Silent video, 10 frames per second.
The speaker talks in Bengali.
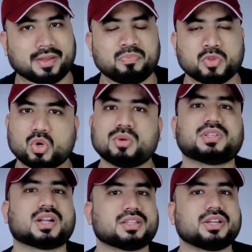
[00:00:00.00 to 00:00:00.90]
লাগে খুব
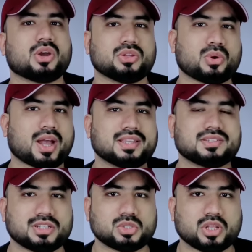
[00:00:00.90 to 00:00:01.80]
তাড়াতাড়ি হয়তো
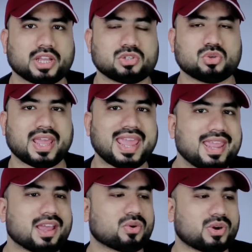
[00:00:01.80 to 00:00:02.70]
আইএসএলে চলে গেছিলো এই
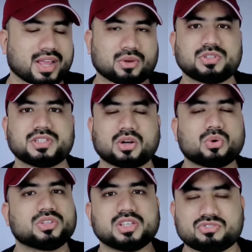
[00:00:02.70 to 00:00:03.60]
কারণে এখন যারা
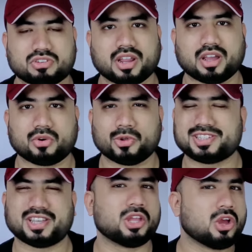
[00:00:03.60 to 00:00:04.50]
উঠতি স্ট্রাইকার রয়েছে